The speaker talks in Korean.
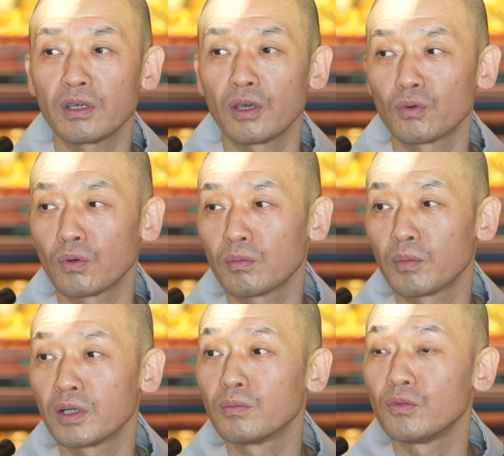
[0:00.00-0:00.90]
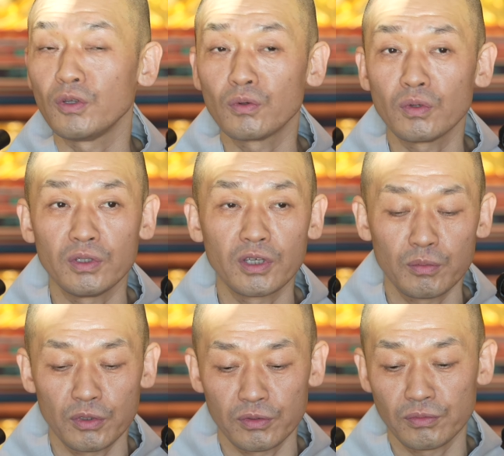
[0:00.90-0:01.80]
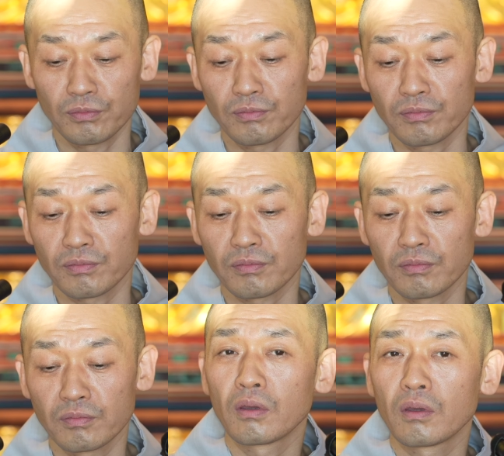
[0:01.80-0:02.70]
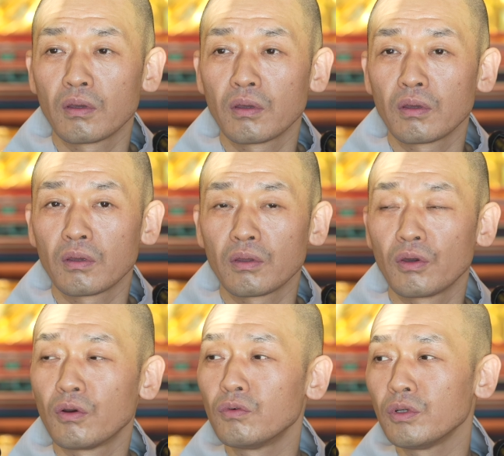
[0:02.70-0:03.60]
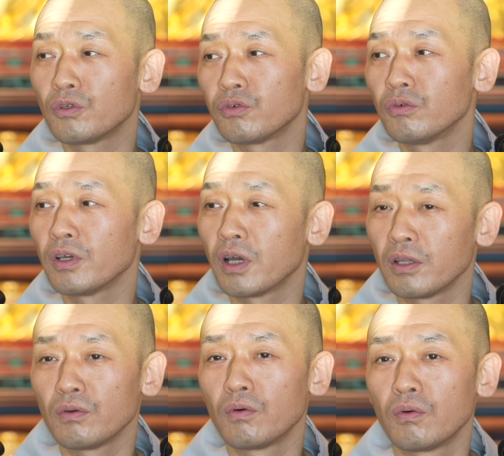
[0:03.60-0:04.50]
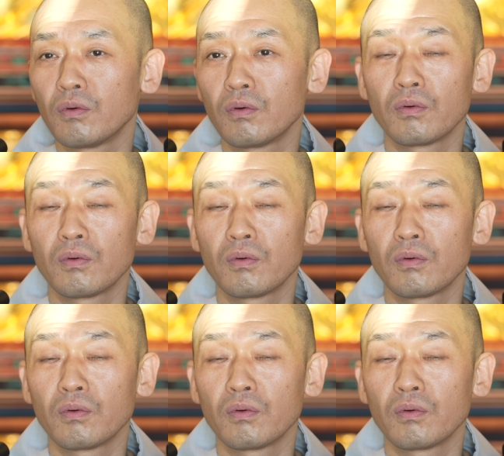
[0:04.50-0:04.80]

계속 말씀드리고 있냐면은 겨울이 추운 게 아니고